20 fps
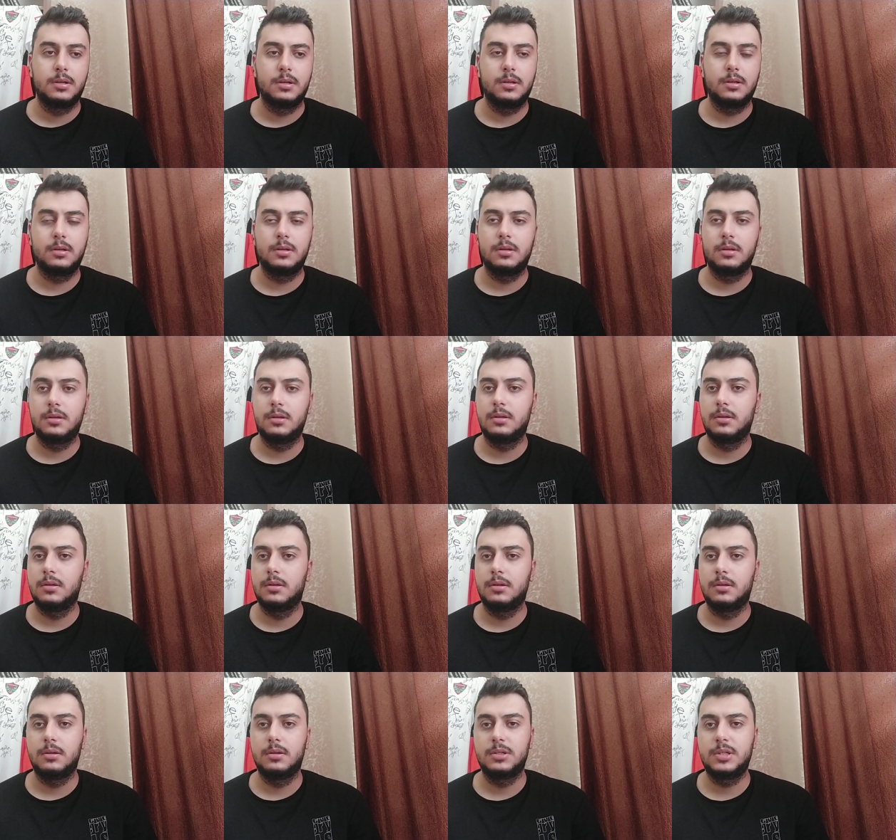E,
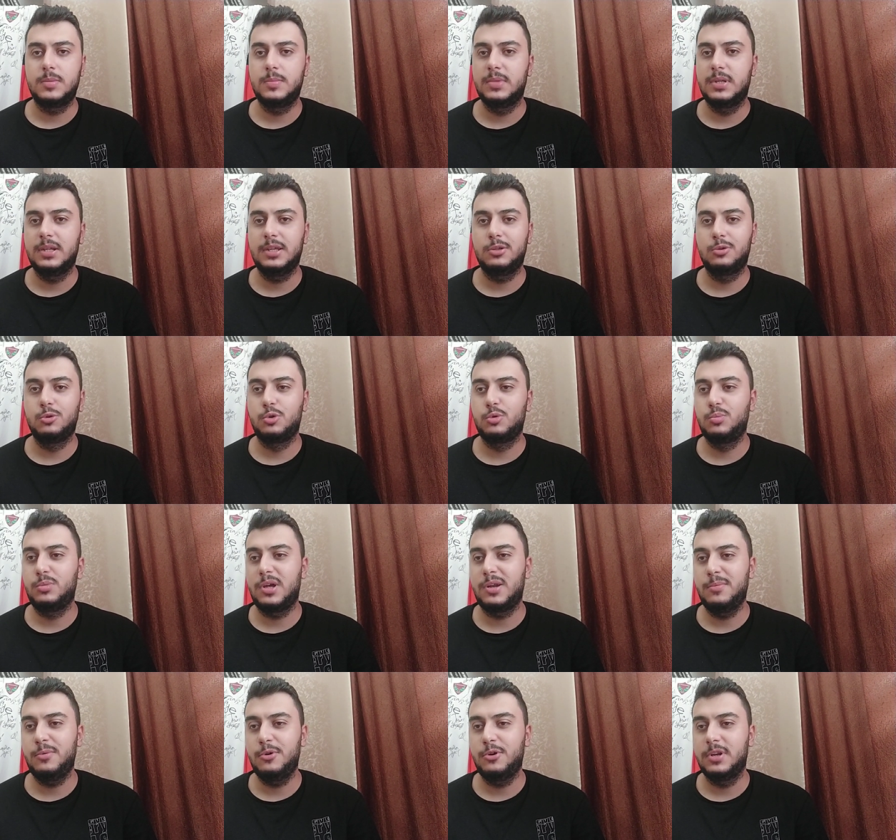şimdilik
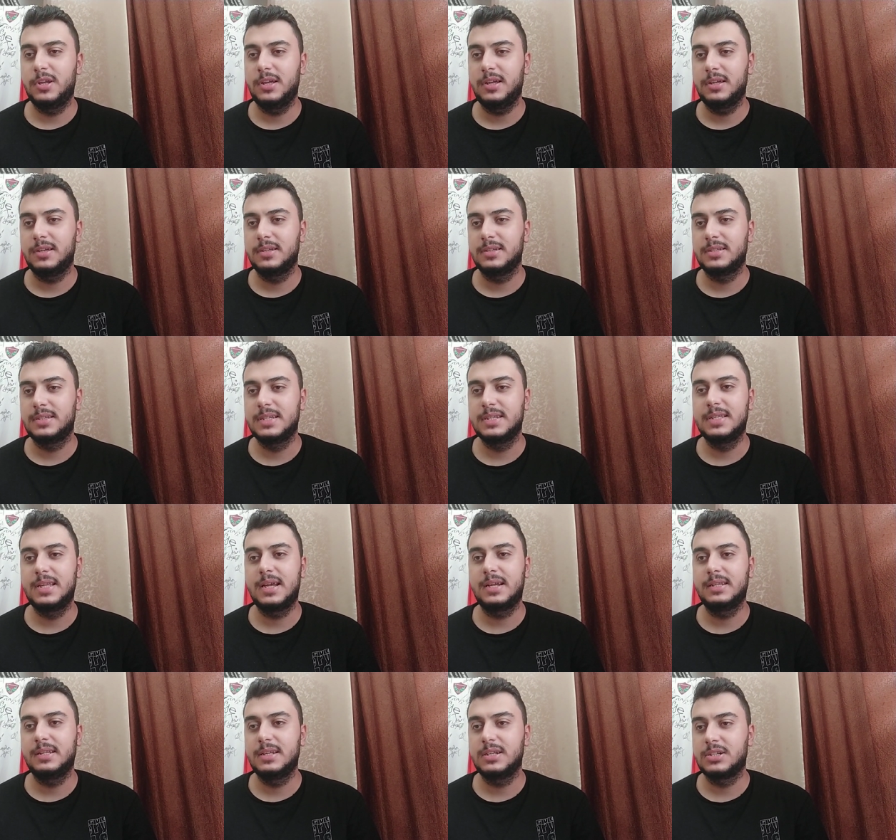durumlar böyle.
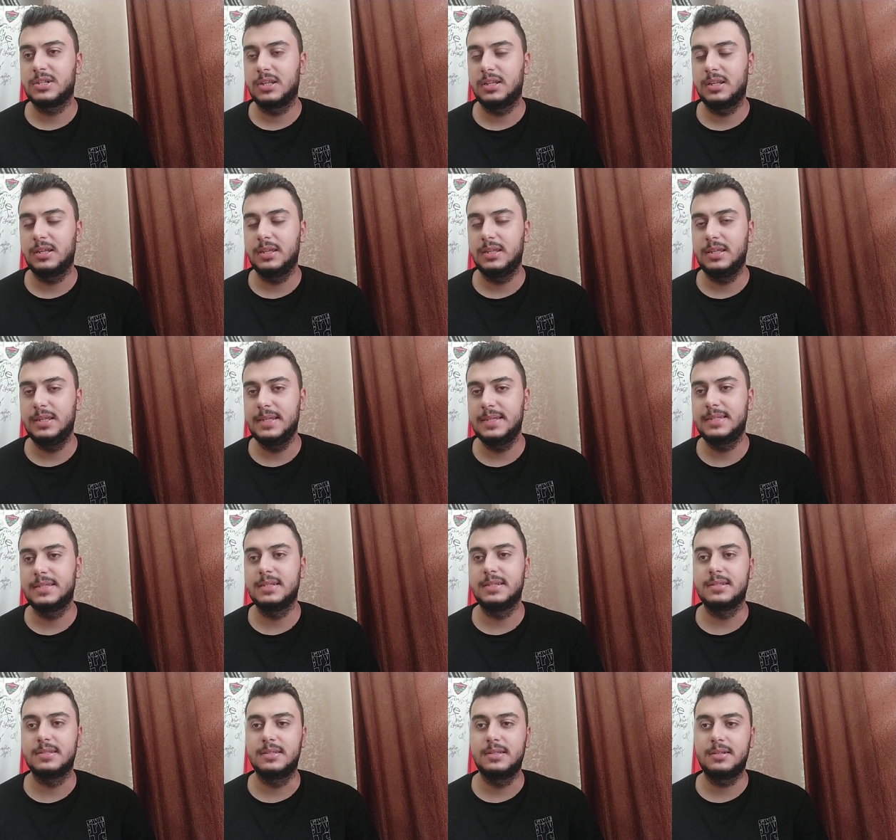Sizler de inşallah
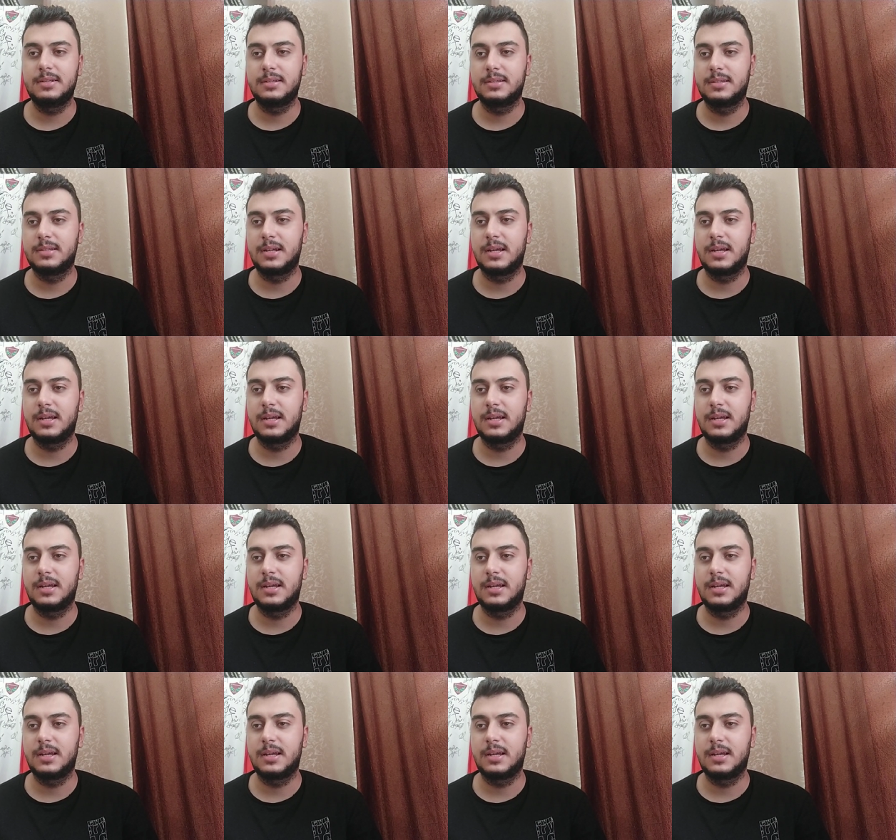iyisinizdir.